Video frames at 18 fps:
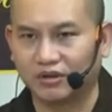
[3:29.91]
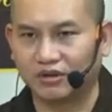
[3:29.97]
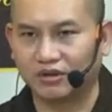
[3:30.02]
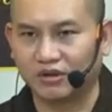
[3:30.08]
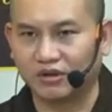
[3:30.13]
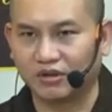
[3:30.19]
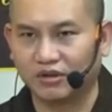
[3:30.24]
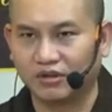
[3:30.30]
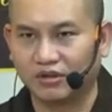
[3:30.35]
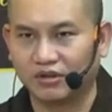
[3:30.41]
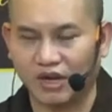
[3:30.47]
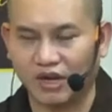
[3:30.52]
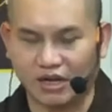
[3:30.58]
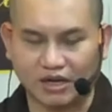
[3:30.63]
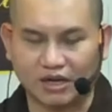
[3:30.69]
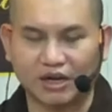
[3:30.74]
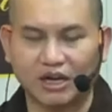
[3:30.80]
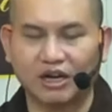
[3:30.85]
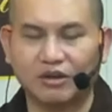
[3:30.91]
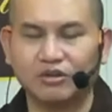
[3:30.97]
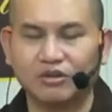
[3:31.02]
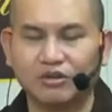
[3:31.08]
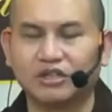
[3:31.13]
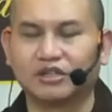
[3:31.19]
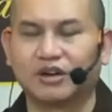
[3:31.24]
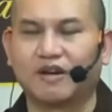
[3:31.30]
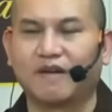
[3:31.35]
vậy nếu như
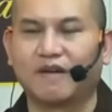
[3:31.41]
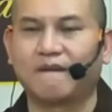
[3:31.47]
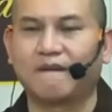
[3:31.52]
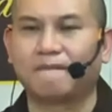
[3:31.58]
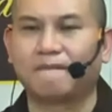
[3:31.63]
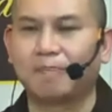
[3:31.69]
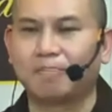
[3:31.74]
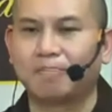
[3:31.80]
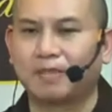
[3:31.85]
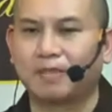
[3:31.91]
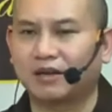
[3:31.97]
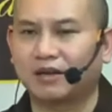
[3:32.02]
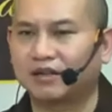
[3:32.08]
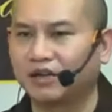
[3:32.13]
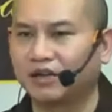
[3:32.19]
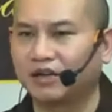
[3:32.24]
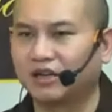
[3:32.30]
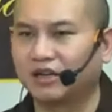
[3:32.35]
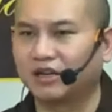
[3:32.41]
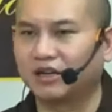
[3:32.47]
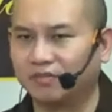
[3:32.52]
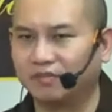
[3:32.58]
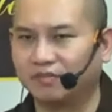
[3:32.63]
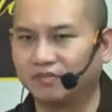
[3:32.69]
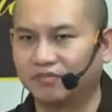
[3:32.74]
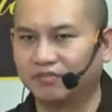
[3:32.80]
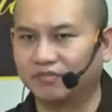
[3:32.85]
cái trường hợp
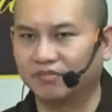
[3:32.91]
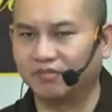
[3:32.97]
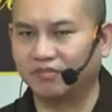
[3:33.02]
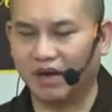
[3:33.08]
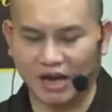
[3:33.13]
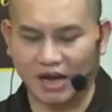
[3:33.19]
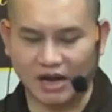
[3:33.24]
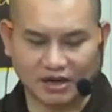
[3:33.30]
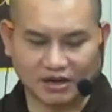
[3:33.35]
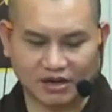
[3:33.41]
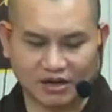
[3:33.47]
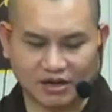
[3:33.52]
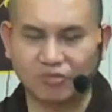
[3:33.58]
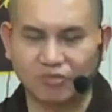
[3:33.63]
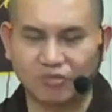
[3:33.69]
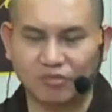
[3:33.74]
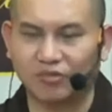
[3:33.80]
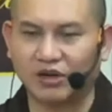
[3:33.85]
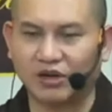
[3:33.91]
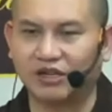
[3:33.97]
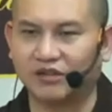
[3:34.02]
mà không ấy như vậy